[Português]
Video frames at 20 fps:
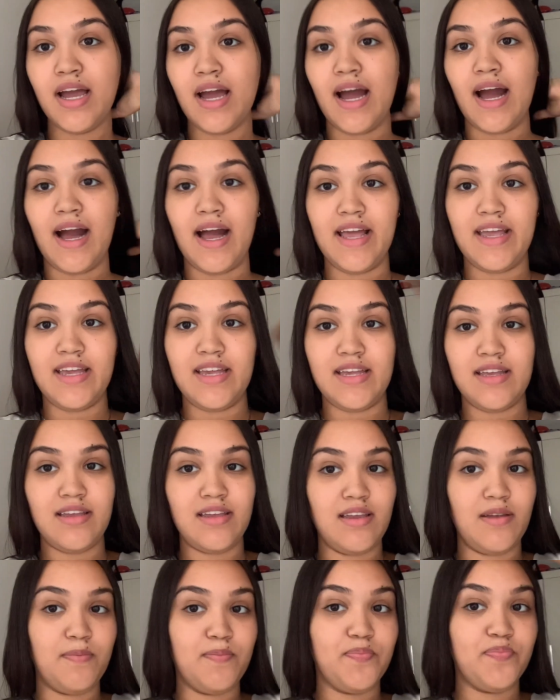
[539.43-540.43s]

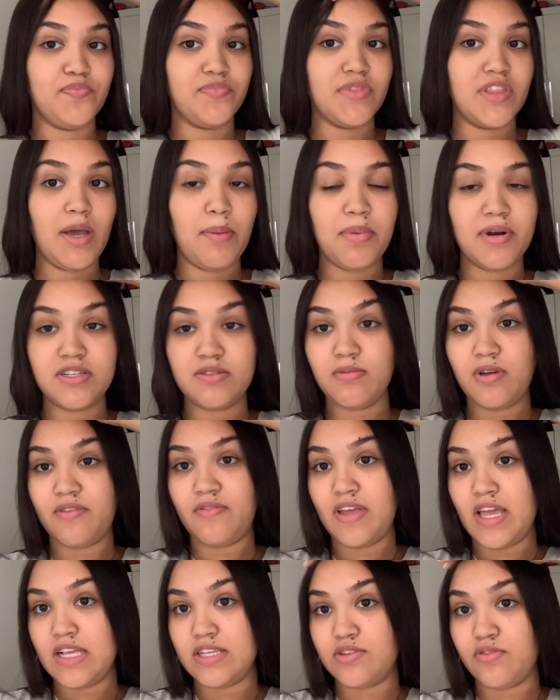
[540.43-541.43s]
Aí da próxima
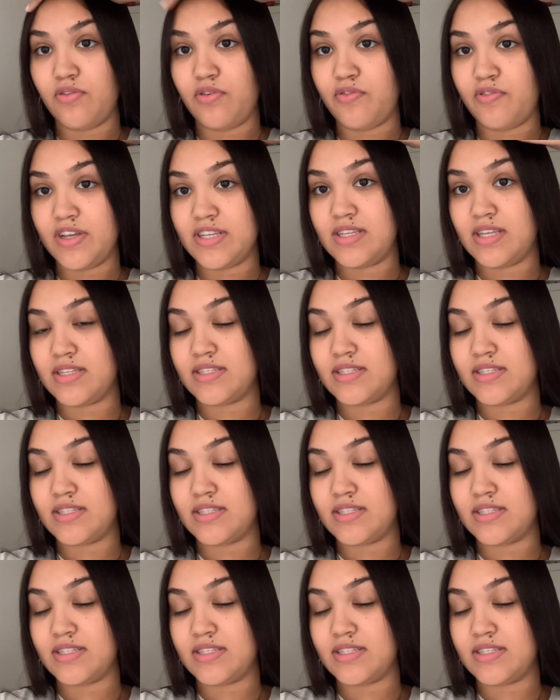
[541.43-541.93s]
vez eu vou fazer